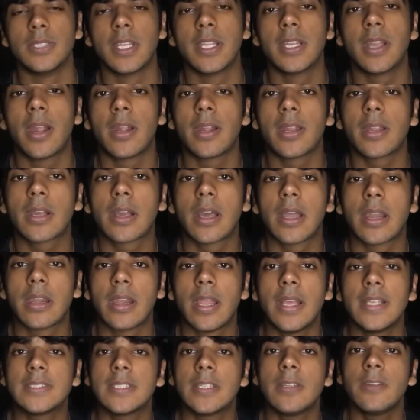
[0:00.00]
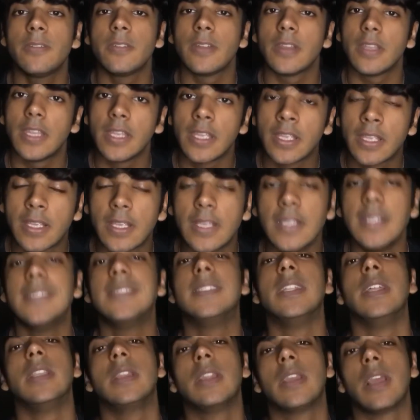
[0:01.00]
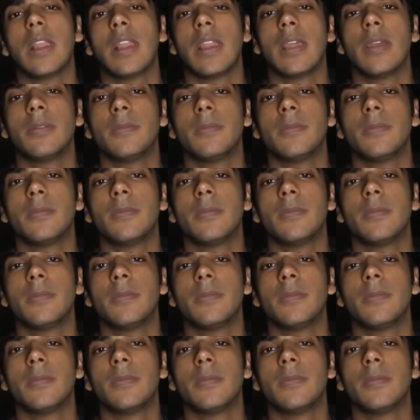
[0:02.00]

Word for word: ये नाटक करना है सिर्फ 21 दिन के लिए